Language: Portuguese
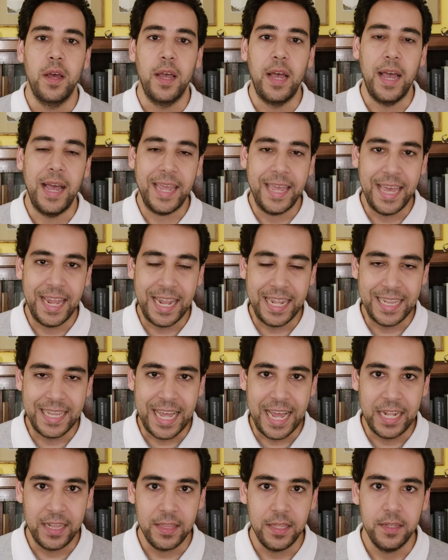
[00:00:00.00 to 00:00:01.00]
aquela
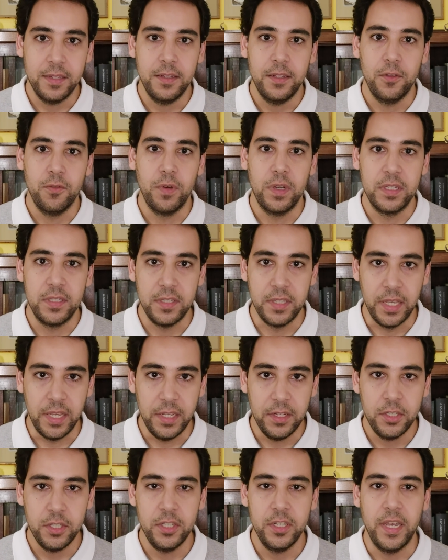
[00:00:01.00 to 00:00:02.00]
data do
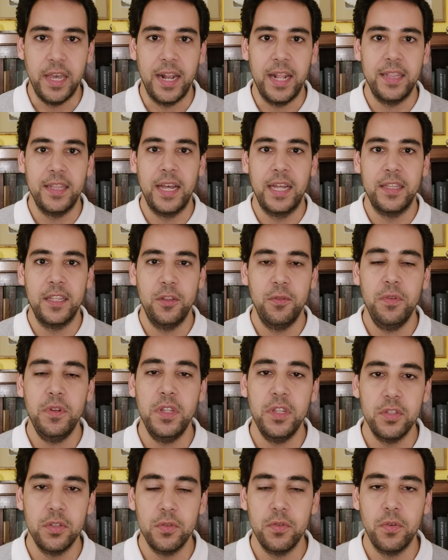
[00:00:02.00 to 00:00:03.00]
aceite era a data do
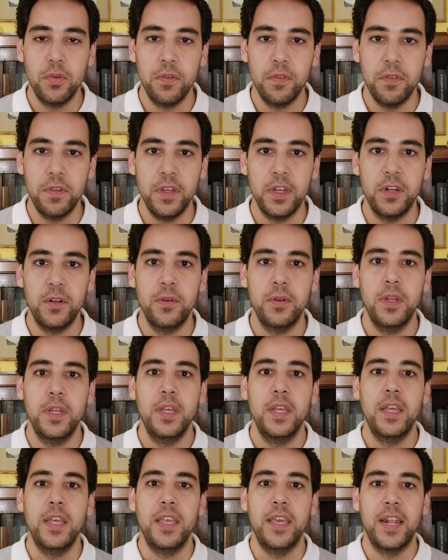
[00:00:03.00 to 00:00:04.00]
início do governo
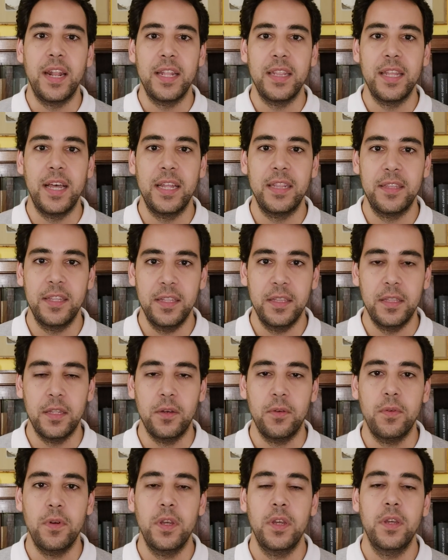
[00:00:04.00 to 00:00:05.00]
e era a data
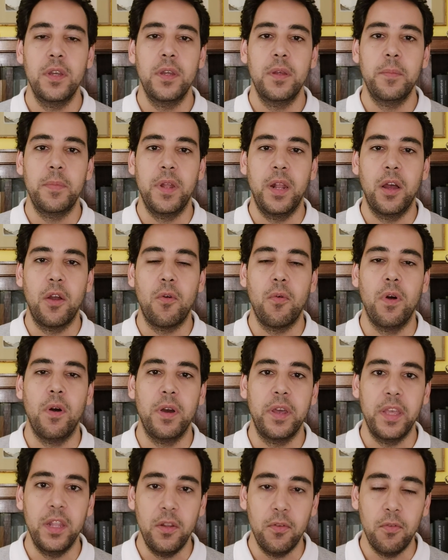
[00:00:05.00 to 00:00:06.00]
então pela qual
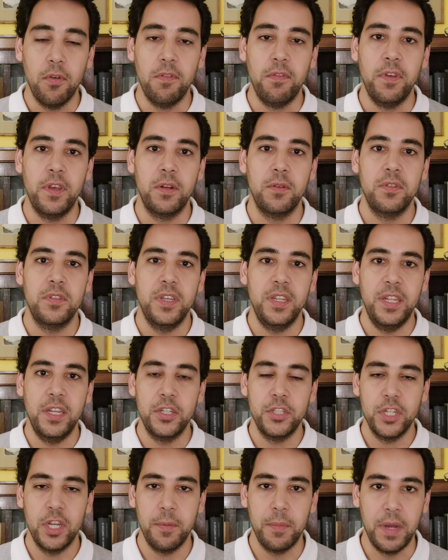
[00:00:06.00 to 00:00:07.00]
aquele governo seria
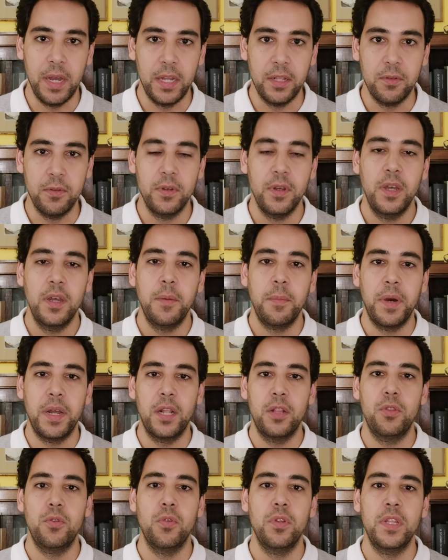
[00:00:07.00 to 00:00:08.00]
chamado para
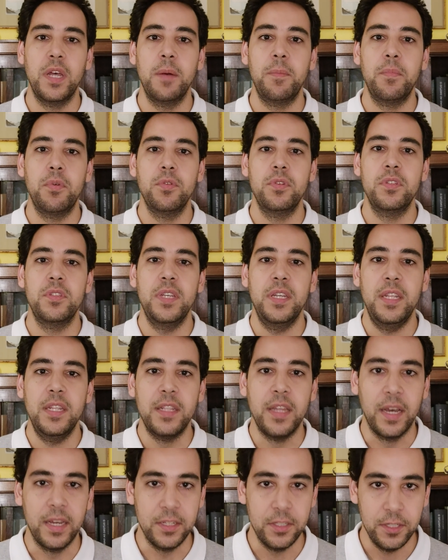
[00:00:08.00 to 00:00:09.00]
toda a
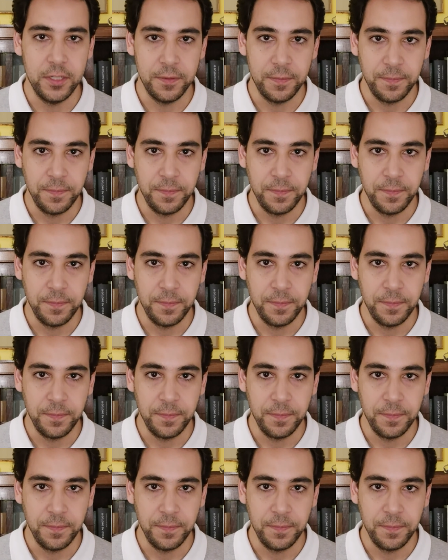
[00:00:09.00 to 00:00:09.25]
posteridade.